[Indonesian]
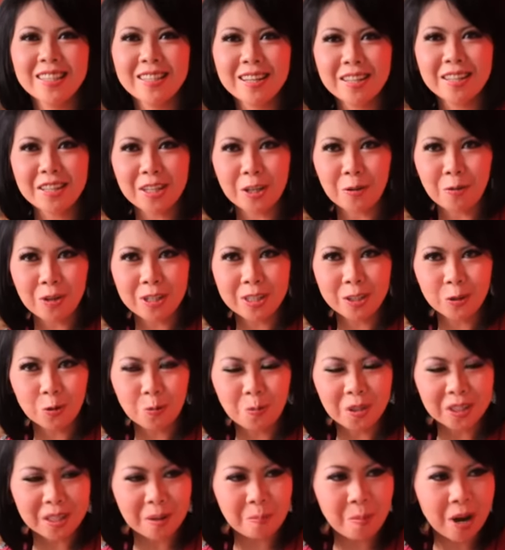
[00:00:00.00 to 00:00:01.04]
yang rewel
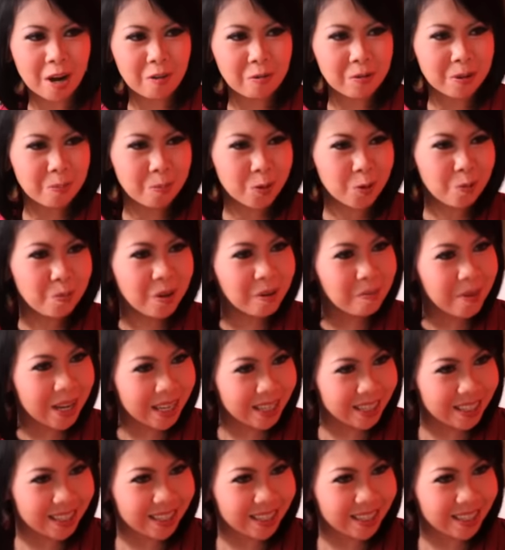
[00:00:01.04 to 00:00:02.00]
itu minta maaf dan berubah baik